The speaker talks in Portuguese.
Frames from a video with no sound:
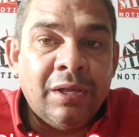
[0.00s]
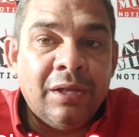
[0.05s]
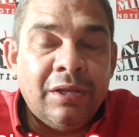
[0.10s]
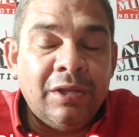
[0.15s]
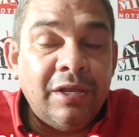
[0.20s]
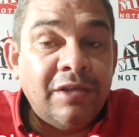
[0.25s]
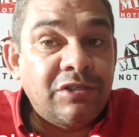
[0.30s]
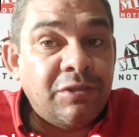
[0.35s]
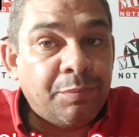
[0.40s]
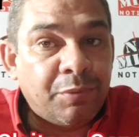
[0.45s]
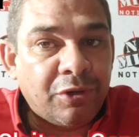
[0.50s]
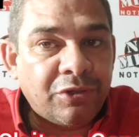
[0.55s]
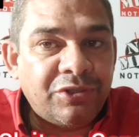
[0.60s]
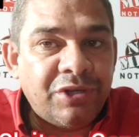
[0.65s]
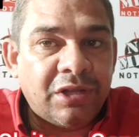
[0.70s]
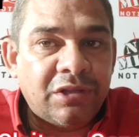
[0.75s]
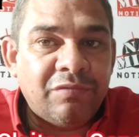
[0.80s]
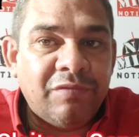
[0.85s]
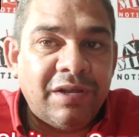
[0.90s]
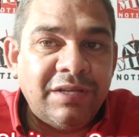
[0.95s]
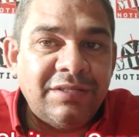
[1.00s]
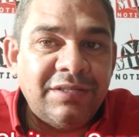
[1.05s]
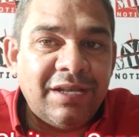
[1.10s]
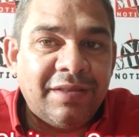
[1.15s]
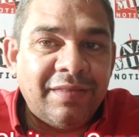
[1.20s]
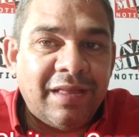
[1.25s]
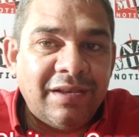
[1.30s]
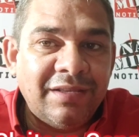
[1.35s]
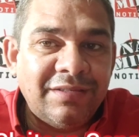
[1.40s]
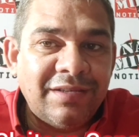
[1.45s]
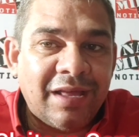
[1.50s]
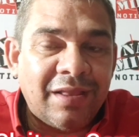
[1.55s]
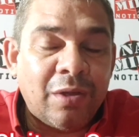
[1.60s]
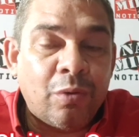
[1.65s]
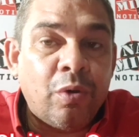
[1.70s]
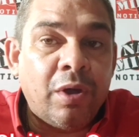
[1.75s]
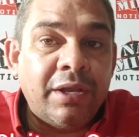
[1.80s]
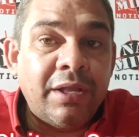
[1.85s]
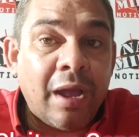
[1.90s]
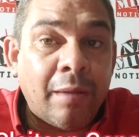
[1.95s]
e esse projeto vai ser analisado
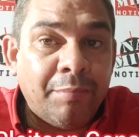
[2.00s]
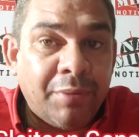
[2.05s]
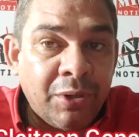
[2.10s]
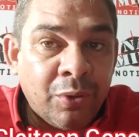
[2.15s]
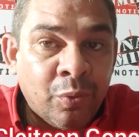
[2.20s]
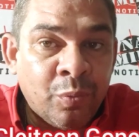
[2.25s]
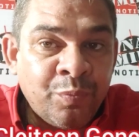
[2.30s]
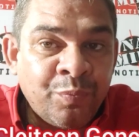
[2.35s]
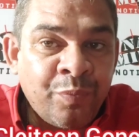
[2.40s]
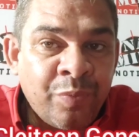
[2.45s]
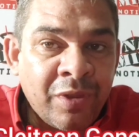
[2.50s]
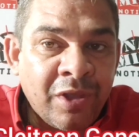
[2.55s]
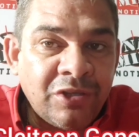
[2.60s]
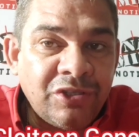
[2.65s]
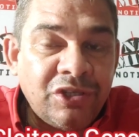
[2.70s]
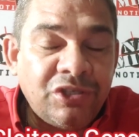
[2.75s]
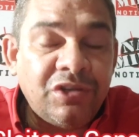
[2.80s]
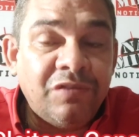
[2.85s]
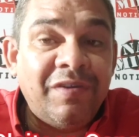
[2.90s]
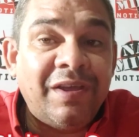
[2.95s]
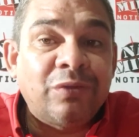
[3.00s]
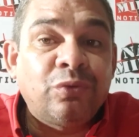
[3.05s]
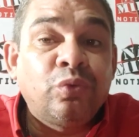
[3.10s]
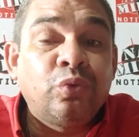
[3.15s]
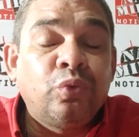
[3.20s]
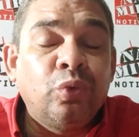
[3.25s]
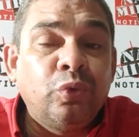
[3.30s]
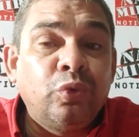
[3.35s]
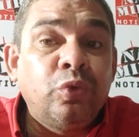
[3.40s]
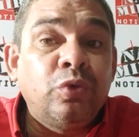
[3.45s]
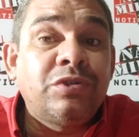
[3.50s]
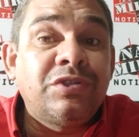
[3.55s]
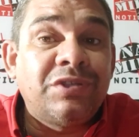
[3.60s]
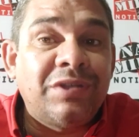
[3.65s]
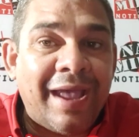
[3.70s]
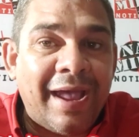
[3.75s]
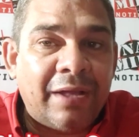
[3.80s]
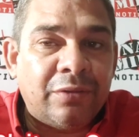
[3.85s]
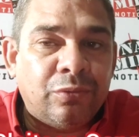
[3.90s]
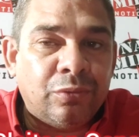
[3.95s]
agora em abril, se tiver tudo
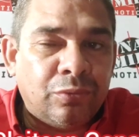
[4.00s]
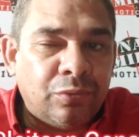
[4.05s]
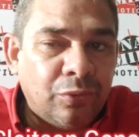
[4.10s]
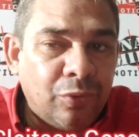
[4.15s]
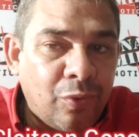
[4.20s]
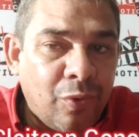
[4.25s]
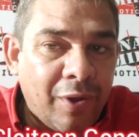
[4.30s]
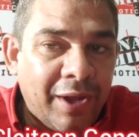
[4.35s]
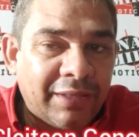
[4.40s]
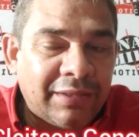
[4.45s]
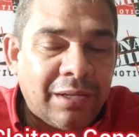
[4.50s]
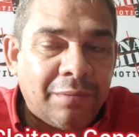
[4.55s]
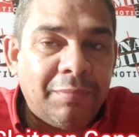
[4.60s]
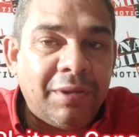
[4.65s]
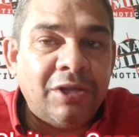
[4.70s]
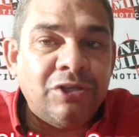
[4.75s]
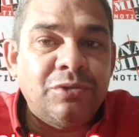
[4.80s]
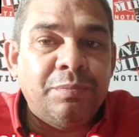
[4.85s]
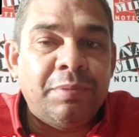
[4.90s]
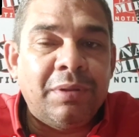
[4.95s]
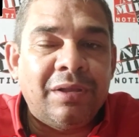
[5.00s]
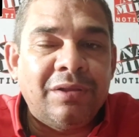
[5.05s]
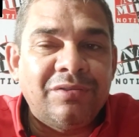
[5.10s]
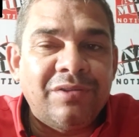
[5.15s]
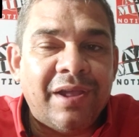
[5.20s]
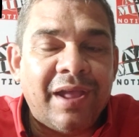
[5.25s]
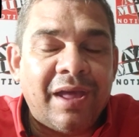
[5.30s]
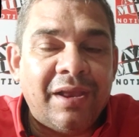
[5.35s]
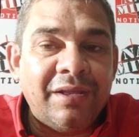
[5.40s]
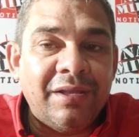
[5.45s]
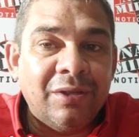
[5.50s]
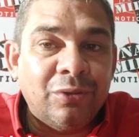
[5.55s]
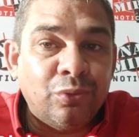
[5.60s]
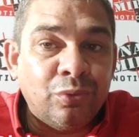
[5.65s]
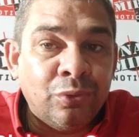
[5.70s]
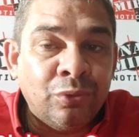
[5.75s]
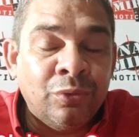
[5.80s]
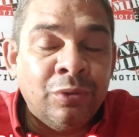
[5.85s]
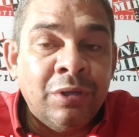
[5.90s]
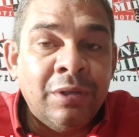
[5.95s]
certo, tudo corretamente pela engenharia,
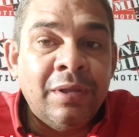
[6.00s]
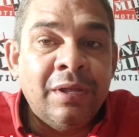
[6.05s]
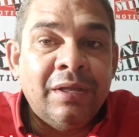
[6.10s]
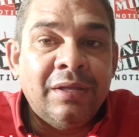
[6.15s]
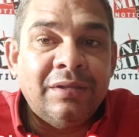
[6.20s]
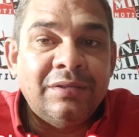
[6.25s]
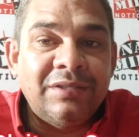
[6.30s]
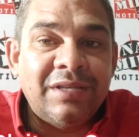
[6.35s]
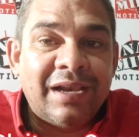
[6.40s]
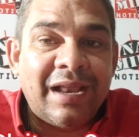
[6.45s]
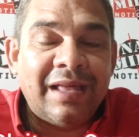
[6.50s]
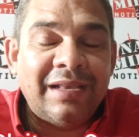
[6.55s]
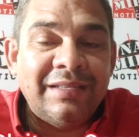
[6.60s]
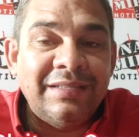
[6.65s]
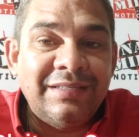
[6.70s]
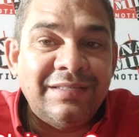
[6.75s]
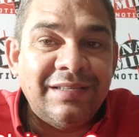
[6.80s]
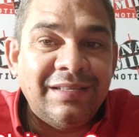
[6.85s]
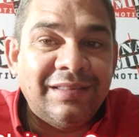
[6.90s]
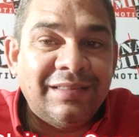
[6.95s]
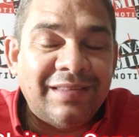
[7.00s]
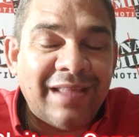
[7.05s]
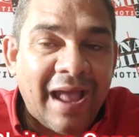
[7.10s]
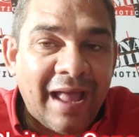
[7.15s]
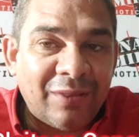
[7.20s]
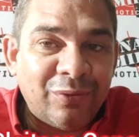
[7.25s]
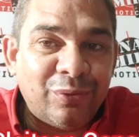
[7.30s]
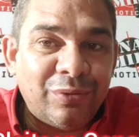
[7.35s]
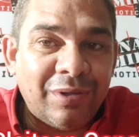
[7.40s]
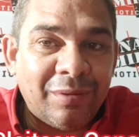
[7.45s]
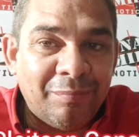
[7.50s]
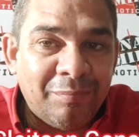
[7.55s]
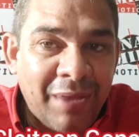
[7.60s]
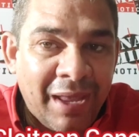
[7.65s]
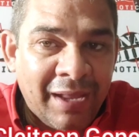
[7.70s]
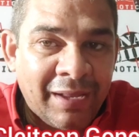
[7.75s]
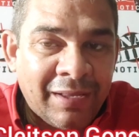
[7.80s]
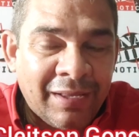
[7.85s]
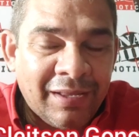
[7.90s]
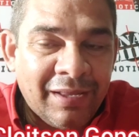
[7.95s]
tudo será licitado
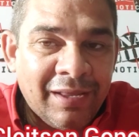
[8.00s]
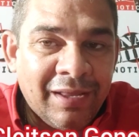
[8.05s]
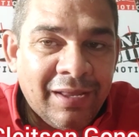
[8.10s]
também.